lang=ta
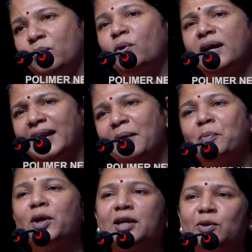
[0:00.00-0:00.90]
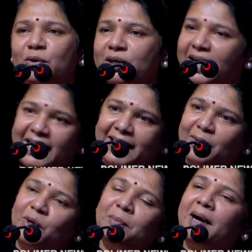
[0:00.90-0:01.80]
உங்களுக்கெல்லாம் பிடிக்கும்னு நினைக்கிற
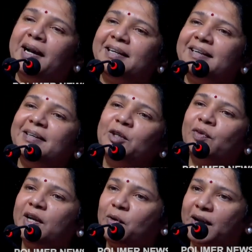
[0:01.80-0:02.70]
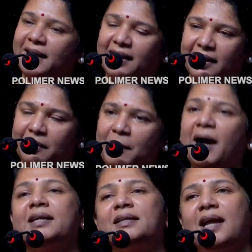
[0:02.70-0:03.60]
ஒரு பாட்டு யுவனுடைய
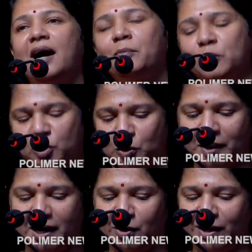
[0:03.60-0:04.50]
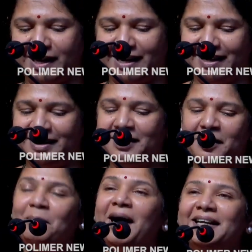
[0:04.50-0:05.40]
பாட்டு நான் முத்துக்குமாரோடைய
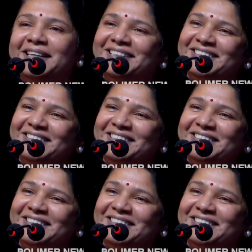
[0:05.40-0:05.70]
பாட்டு